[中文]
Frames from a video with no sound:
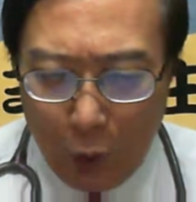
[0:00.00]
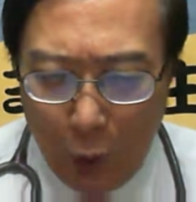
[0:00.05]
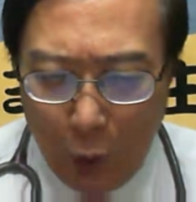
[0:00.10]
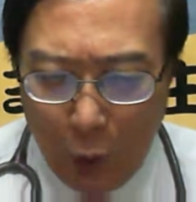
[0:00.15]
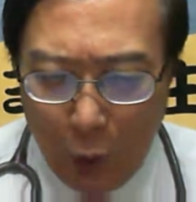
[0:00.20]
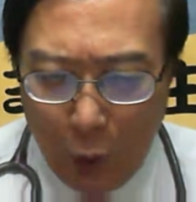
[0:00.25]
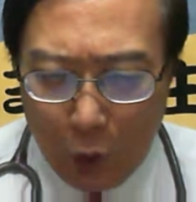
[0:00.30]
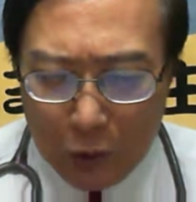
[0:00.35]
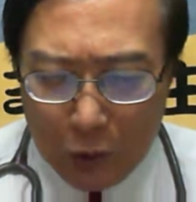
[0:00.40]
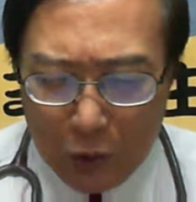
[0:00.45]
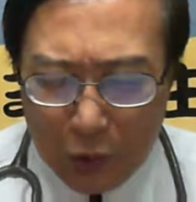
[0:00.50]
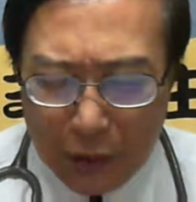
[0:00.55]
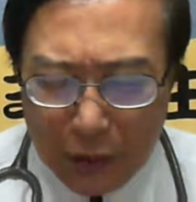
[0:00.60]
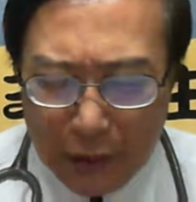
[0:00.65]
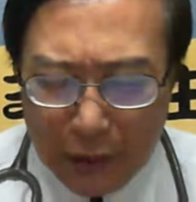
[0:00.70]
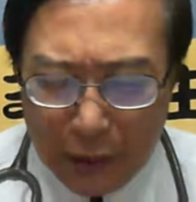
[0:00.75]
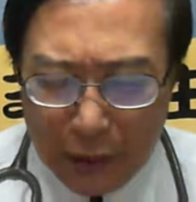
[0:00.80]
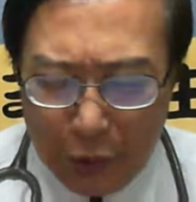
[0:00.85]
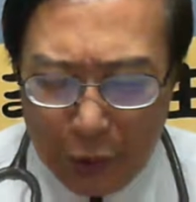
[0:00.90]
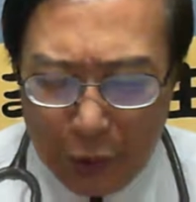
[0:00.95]
乌过安
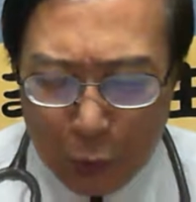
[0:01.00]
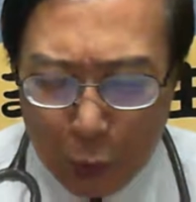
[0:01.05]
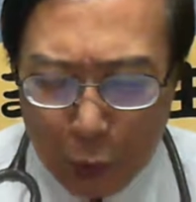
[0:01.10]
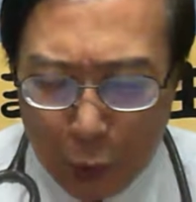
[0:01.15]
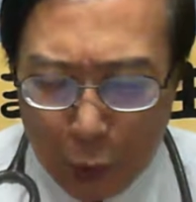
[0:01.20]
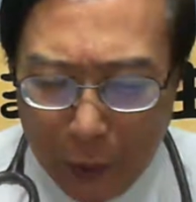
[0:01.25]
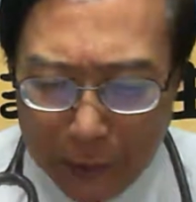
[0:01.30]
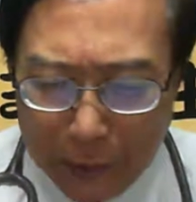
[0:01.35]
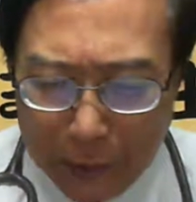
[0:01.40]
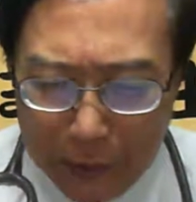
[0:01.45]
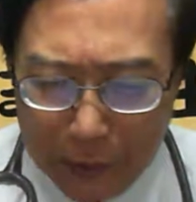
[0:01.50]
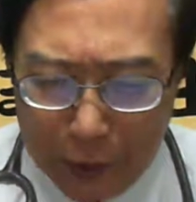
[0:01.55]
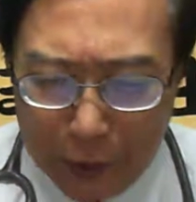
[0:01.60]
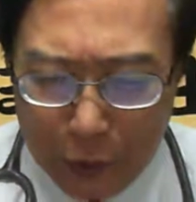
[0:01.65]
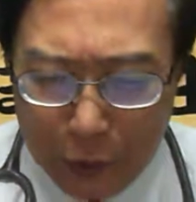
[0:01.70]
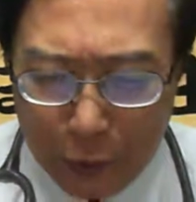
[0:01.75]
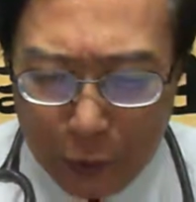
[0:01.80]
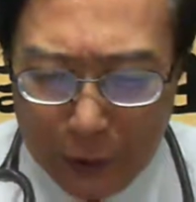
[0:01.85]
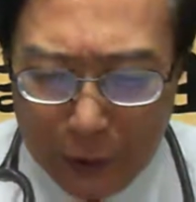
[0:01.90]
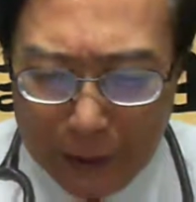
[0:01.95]
尼救归完，
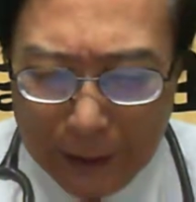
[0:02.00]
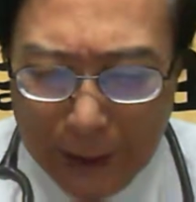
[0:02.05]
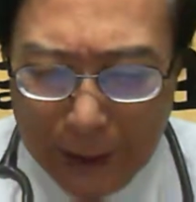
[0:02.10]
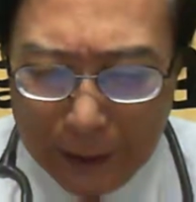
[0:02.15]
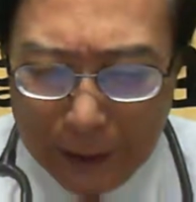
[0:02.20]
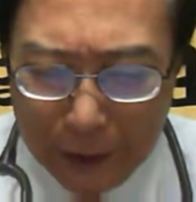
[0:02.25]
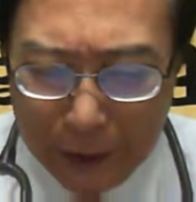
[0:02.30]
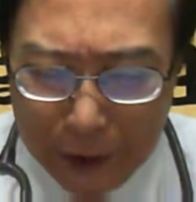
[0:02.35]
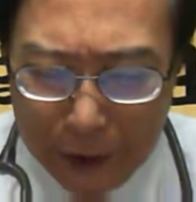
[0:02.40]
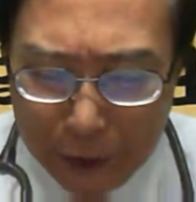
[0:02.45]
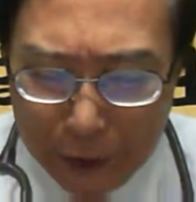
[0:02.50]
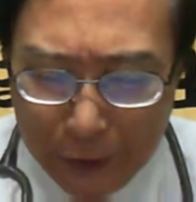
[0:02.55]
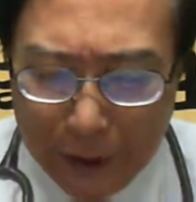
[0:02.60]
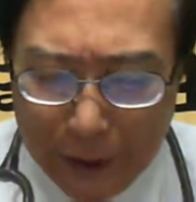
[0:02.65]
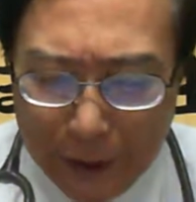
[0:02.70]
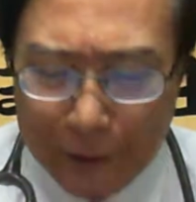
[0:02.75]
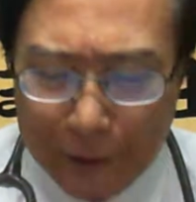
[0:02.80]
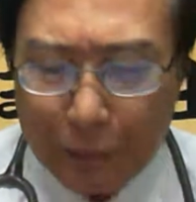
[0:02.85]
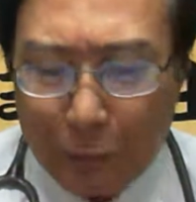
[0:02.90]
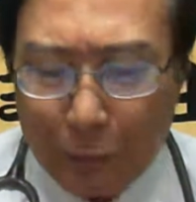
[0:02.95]
手甲骹拢救起
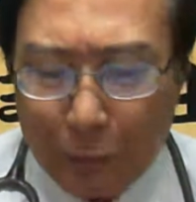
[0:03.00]
来。